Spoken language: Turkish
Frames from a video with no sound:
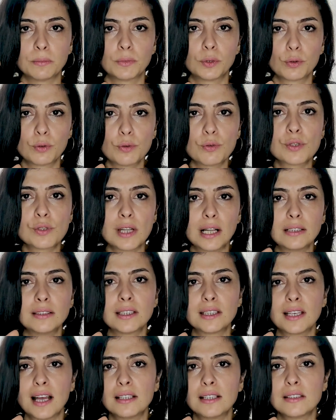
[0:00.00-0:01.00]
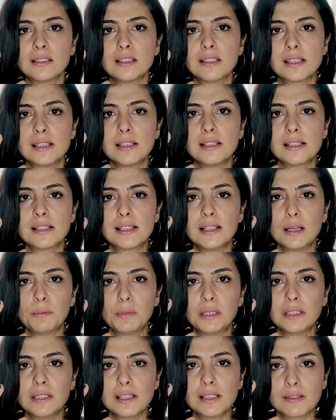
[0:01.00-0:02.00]
O yüzden de kendinizi
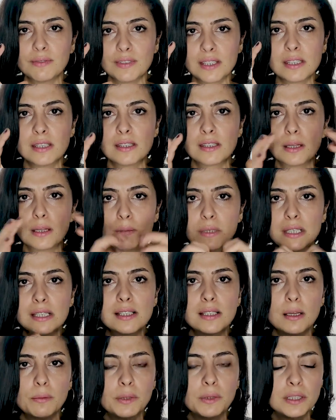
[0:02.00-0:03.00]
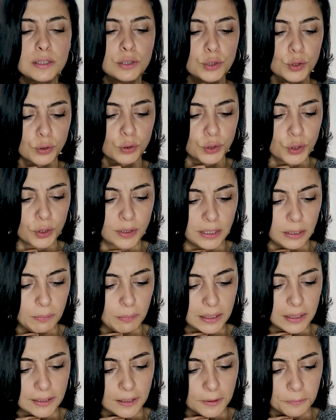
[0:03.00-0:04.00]
izlemeniz ve sistemi izlemeniz çok çok
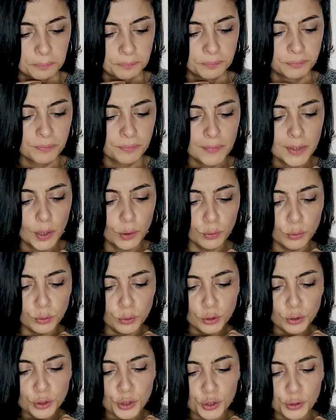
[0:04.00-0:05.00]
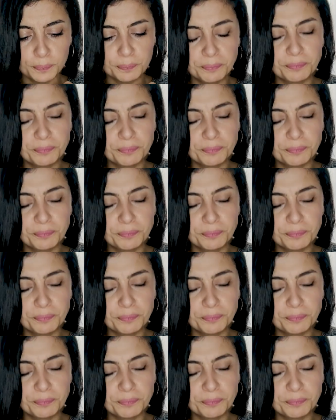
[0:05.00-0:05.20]
kıymetli. 3.